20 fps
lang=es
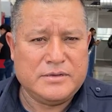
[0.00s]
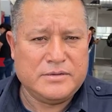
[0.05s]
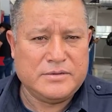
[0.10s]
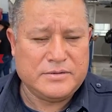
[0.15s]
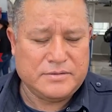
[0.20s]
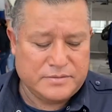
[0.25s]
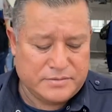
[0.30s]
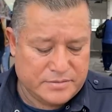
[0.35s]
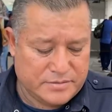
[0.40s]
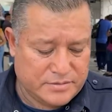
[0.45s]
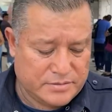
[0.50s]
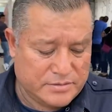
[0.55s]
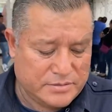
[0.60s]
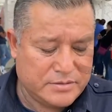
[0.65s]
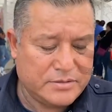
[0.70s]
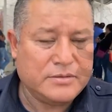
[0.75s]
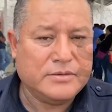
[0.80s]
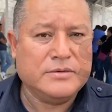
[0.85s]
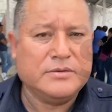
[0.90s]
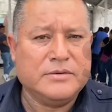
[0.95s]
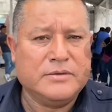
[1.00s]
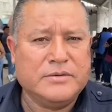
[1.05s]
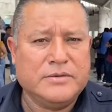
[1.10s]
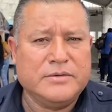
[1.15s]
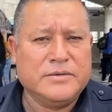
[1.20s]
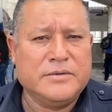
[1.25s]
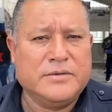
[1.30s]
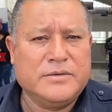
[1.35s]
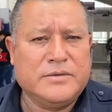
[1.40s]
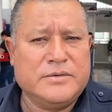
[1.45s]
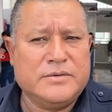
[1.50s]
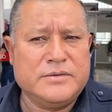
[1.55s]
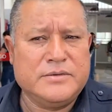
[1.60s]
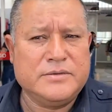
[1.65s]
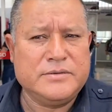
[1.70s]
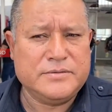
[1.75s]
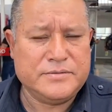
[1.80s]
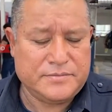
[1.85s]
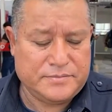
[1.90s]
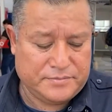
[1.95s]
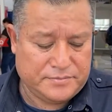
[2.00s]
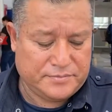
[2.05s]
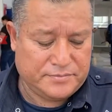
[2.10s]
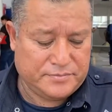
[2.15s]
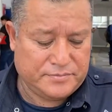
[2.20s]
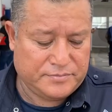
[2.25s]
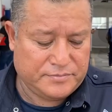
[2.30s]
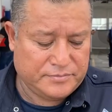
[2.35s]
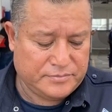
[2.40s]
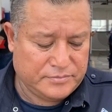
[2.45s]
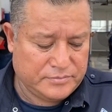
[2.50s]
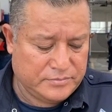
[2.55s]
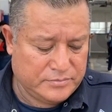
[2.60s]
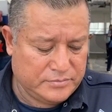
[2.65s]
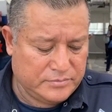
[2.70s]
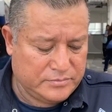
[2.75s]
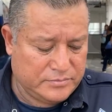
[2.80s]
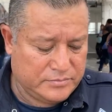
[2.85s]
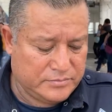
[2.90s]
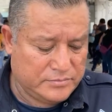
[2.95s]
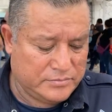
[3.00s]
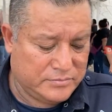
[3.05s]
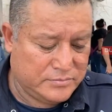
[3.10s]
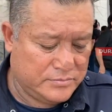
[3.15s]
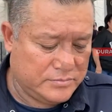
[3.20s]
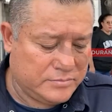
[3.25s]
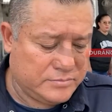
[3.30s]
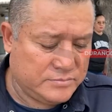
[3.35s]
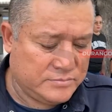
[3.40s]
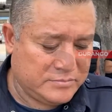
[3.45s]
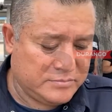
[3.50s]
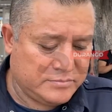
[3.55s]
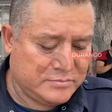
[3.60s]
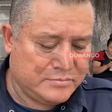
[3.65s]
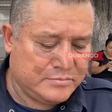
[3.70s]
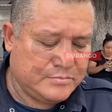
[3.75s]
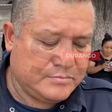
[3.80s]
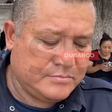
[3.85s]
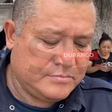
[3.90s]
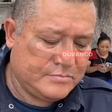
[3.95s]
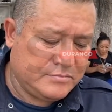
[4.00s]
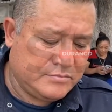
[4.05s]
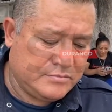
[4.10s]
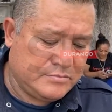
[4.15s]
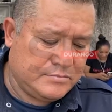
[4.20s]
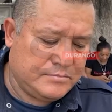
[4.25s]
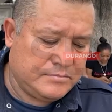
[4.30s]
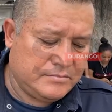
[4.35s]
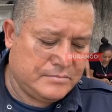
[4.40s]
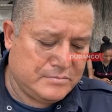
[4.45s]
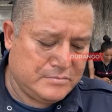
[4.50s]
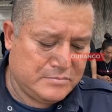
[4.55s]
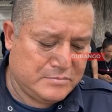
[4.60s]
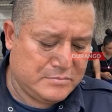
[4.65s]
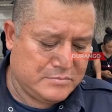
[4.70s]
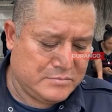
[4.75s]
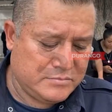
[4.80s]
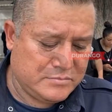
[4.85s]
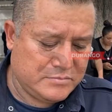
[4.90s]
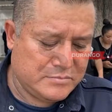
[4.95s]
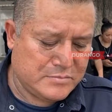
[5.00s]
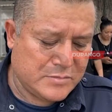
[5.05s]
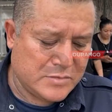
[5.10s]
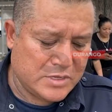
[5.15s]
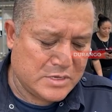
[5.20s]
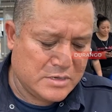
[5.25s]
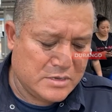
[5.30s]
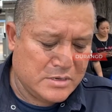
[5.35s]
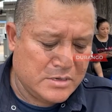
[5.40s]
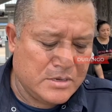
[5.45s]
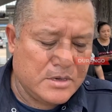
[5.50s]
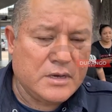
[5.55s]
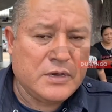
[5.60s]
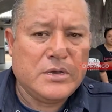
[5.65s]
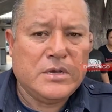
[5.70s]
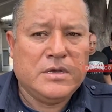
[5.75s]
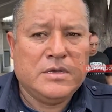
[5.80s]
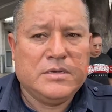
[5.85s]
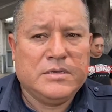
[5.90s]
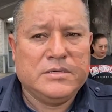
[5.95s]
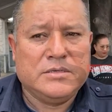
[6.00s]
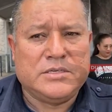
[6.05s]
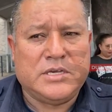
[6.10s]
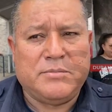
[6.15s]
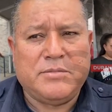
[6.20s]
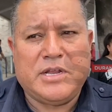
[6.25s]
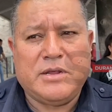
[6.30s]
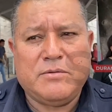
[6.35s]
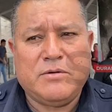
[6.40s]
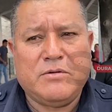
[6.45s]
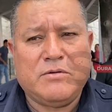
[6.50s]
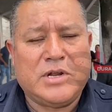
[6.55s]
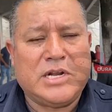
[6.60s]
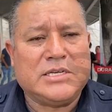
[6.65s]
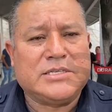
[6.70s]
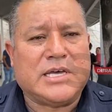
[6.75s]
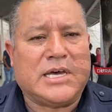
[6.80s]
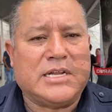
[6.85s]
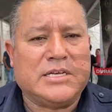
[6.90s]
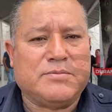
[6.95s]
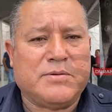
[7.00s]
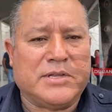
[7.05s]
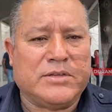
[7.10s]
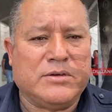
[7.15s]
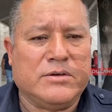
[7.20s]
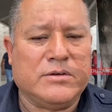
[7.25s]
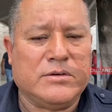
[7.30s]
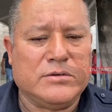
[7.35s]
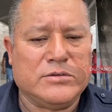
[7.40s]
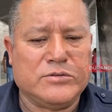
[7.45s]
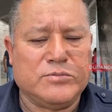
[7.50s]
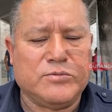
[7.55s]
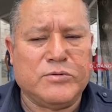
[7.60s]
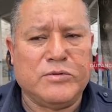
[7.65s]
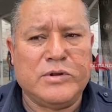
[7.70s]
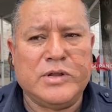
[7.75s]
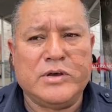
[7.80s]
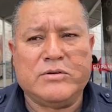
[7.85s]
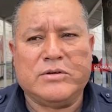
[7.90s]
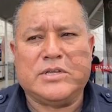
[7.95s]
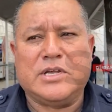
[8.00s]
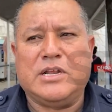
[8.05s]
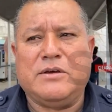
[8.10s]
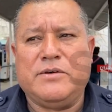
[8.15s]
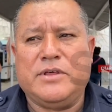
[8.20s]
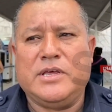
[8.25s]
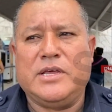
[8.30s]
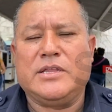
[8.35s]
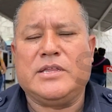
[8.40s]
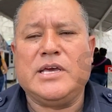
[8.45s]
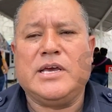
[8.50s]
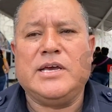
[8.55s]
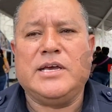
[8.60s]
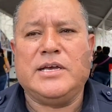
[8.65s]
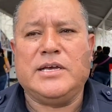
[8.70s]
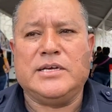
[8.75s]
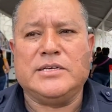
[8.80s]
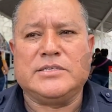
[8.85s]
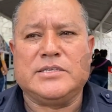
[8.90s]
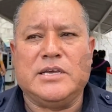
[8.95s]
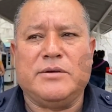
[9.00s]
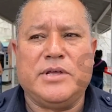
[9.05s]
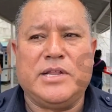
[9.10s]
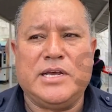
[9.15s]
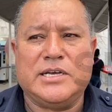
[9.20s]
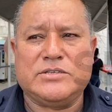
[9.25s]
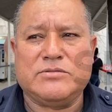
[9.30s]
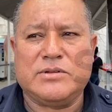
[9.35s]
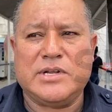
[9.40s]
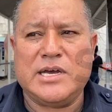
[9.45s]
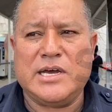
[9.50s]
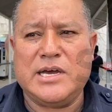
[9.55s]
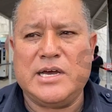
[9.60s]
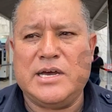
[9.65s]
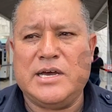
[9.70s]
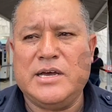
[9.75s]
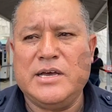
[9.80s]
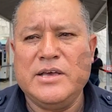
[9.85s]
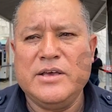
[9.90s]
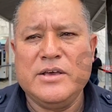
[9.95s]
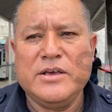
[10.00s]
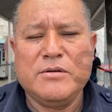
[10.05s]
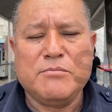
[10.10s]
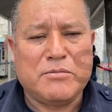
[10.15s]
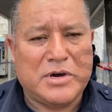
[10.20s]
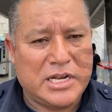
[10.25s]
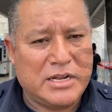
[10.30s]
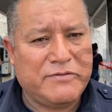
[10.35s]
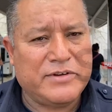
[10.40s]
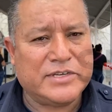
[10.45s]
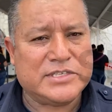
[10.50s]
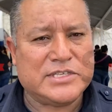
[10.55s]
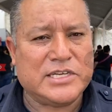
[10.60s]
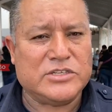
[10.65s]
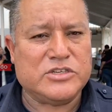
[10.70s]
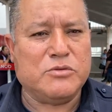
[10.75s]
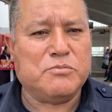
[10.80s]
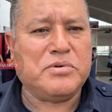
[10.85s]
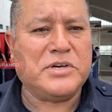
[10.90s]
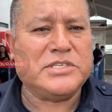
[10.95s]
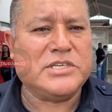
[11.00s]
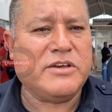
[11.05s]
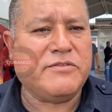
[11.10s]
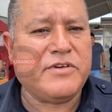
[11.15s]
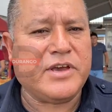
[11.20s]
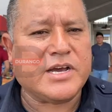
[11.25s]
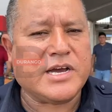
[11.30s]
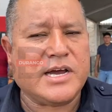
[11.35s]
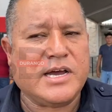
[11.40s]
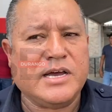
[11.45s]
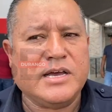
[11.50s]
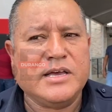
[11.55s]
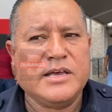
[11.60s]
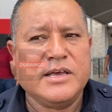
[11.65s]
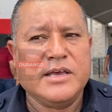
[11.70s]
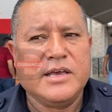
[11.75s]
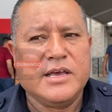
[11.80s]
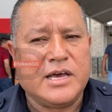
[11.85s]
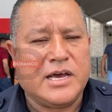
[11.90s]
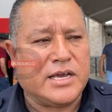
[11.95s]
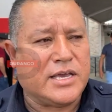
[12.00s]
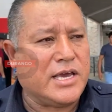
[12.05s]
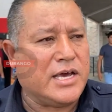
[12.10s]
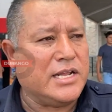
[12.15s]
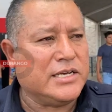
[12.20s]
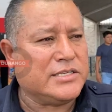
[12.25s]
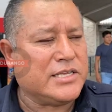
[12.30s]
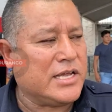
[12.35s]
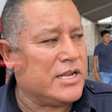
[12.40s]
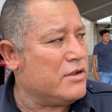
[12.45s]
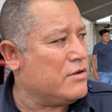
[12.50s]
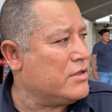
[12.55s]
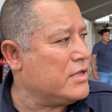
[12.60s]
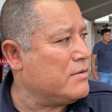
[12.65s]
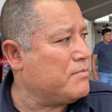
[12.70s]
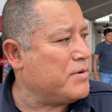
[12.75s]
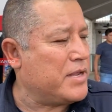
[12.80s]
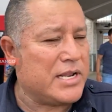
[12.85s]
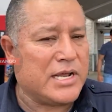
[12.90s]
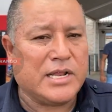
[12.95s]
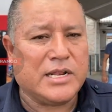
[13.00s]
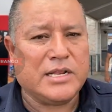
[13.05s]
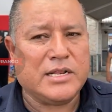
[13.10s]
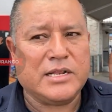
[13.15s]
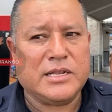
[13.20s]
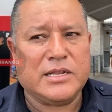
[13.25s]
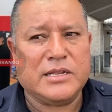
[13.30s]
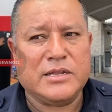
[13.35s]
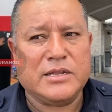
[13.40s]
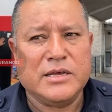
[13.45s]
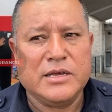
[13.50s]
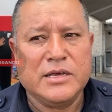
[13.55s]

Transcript: Comandante Olivas, eh, pues eh, indíquenos qué es lo que está sucediendo aquí al exterior del Cerezo número uno. Sí, mire, muy buenas tardes para todo su público televidente. Este, mire, es una manifestación pacífica aquí al exterior del penal,